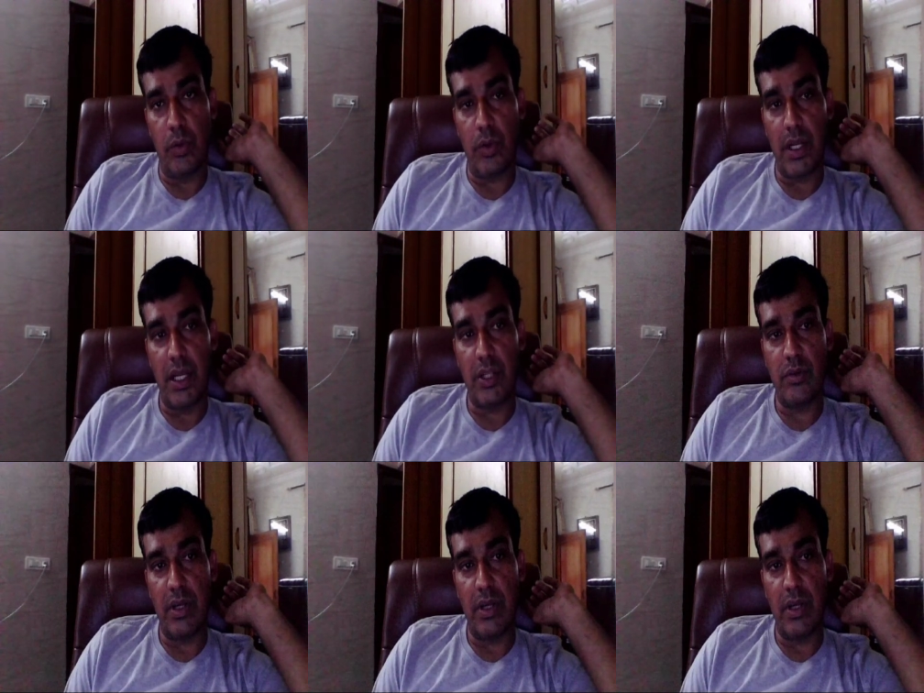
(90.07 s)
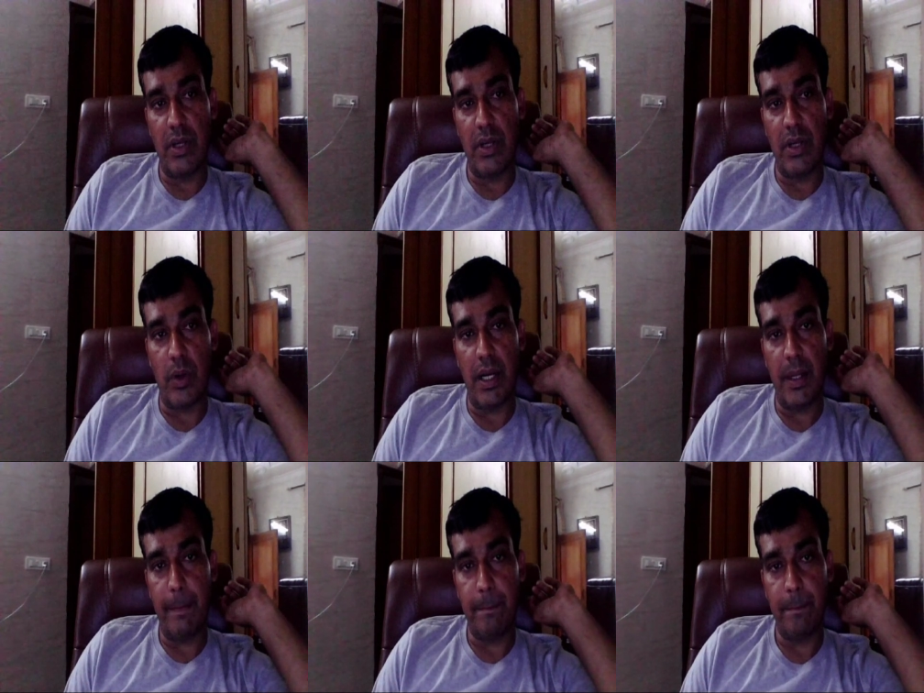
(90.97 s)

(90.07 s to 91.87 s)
लोगों के लिए जो है इम्प्लीमेंट हुआ है